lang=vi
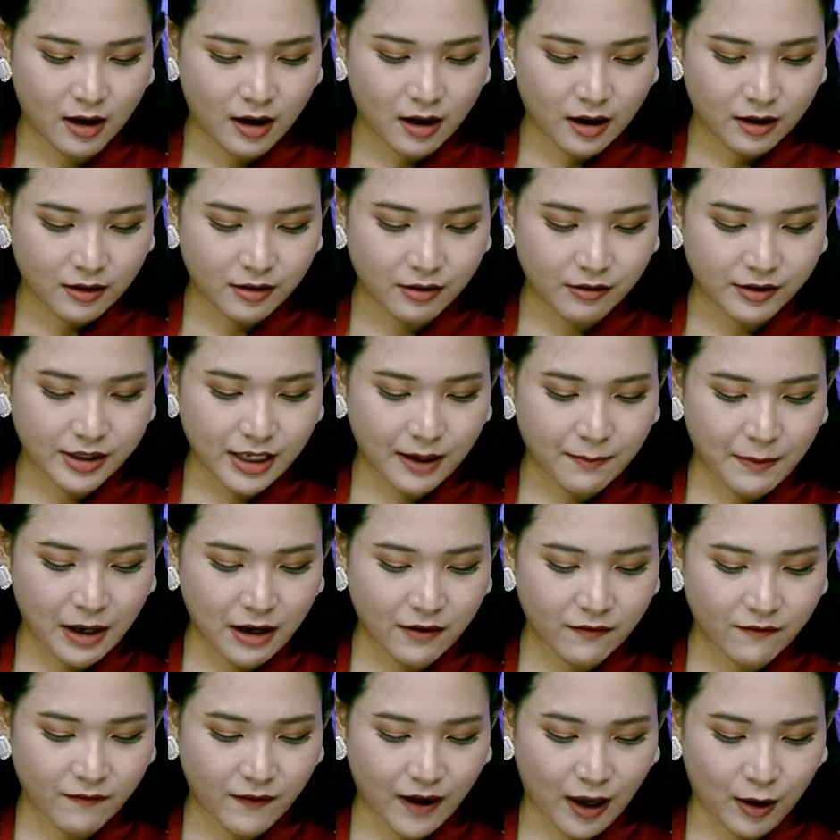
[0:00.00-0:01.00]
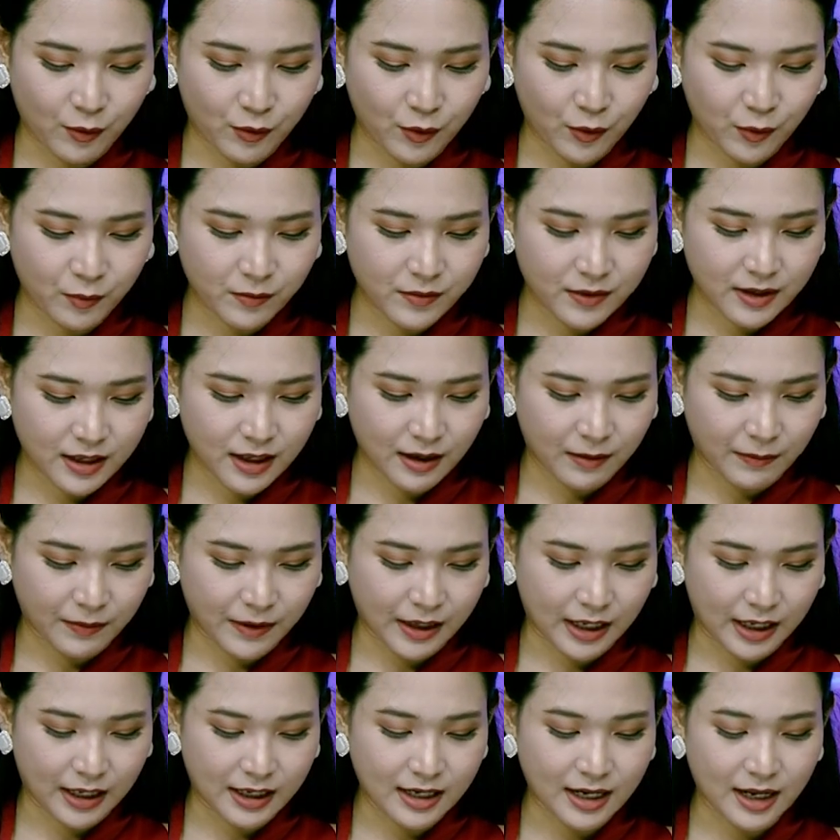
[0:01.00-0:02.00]
Được ra mắt vào đúng dịp
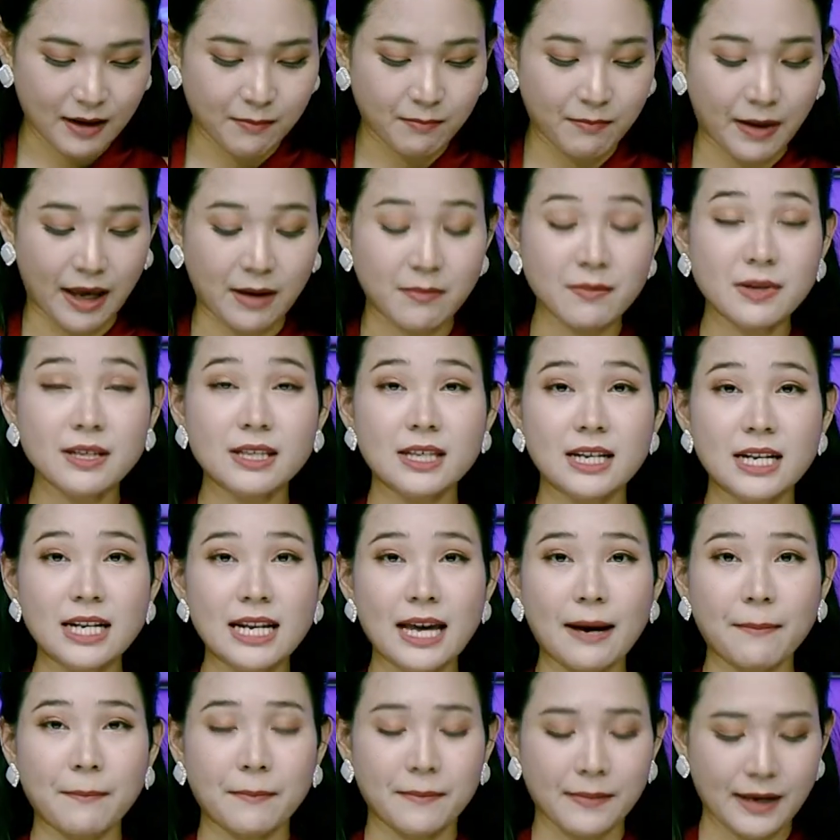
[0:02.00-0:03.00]
kỷ niệm 79 năm